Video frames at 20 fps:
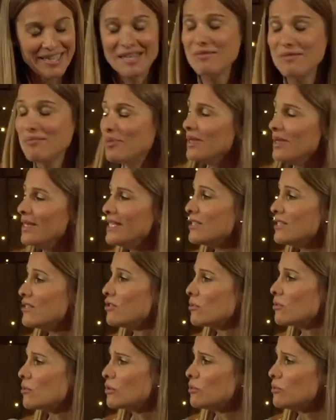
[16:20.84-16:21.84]
Et puis
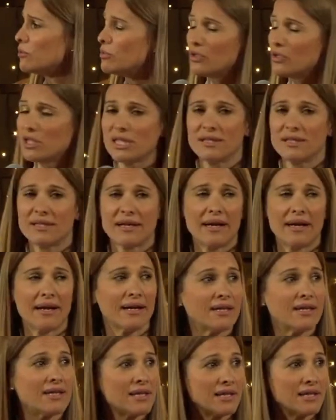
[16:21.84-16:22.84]
jusqu'au bout, j'étais là.
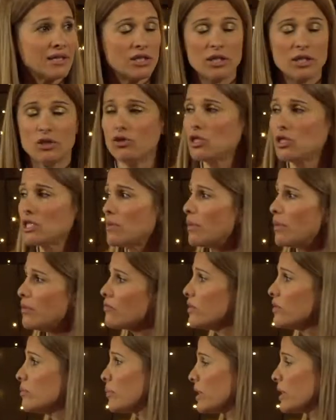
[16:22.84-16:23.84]
Jésus, j'ai pas
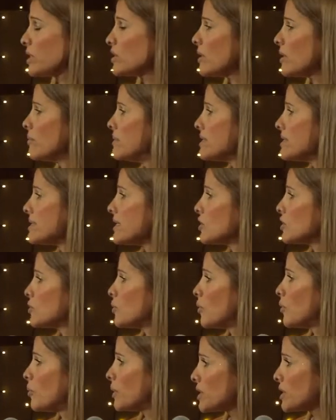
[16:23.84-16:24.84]
envie de prêcher un message
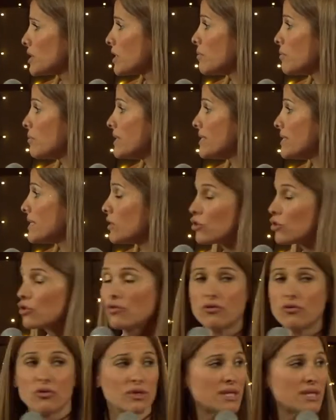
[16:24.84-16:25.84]
pour prêcher un message. Je
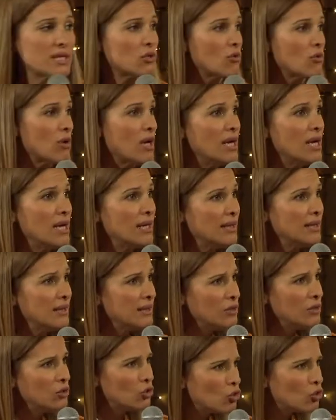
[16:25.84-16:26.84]
veux que ce soit
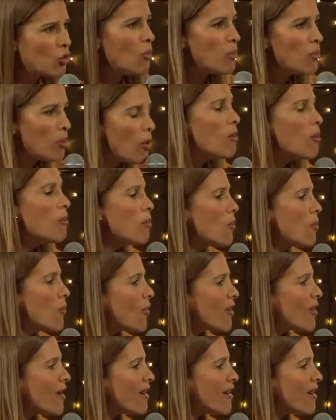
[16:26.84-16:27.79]
ton propos